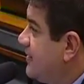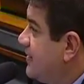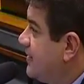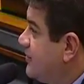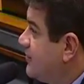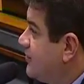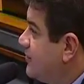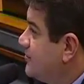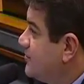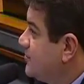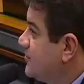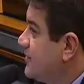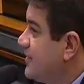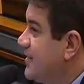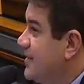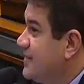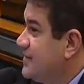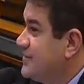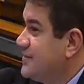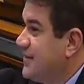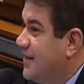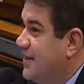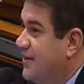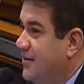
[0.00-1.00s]
Está todo mundo
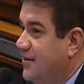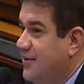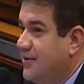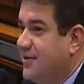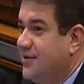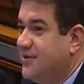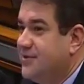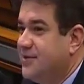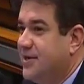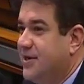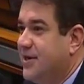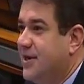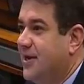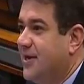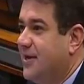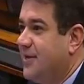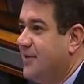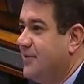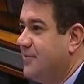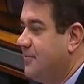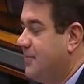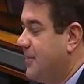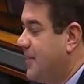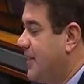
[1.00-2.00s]
cansado aqui, já
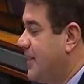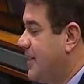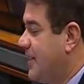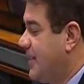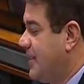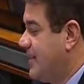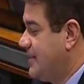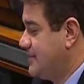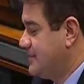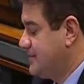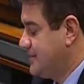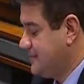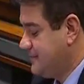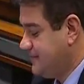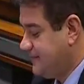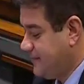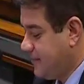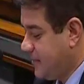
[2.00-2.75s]
querendo ir para casa.